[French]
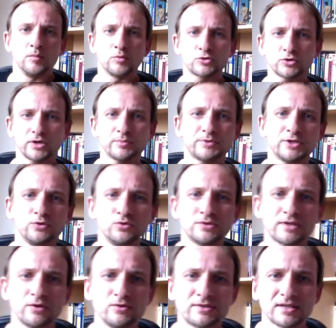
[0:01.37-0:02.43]
Bonjour les petits loups,
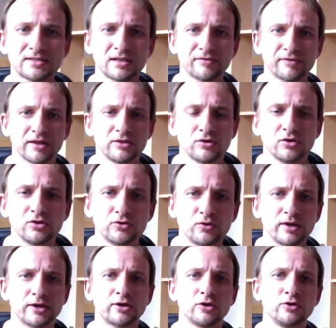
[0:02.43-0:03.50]
salut c'est Stéphane euh, de
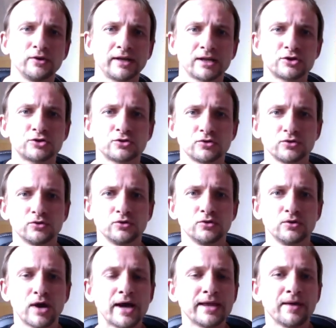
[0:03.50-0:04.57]
l'école de catch
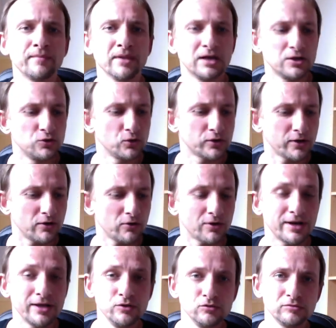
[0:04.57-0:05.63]
euh, Aya. Donc alors
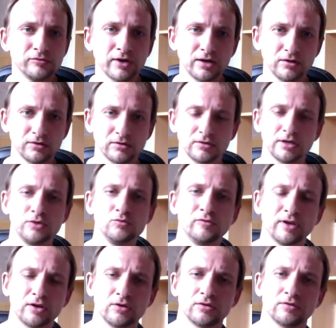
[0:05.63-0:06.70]
les nouvelles, euh, les
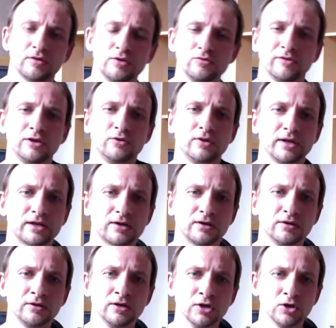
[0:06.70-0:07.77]
nouvelles, les nouvelles de
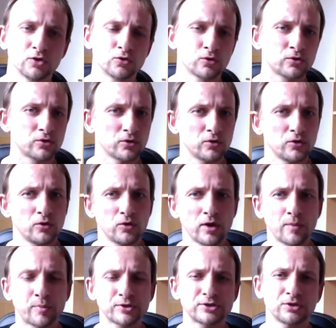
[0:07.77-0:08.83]
l'école. Donc
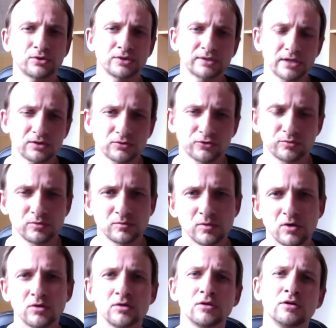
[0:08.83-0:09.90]
un petit retard en ce
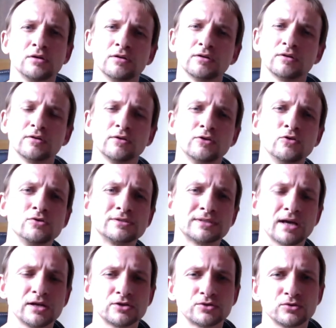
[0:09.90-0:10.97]
moment. le
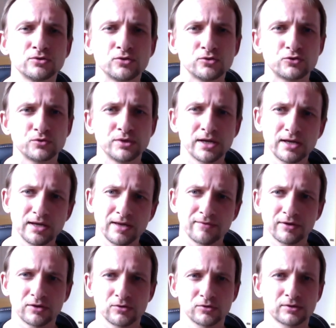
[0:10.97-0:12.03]
stage de juillet
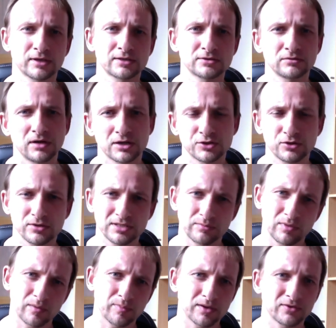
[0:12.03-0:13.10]
avec Tristan Archer s'est
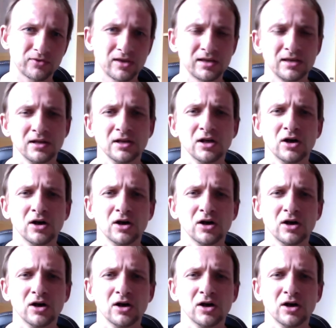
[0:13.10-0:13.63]
bien passé.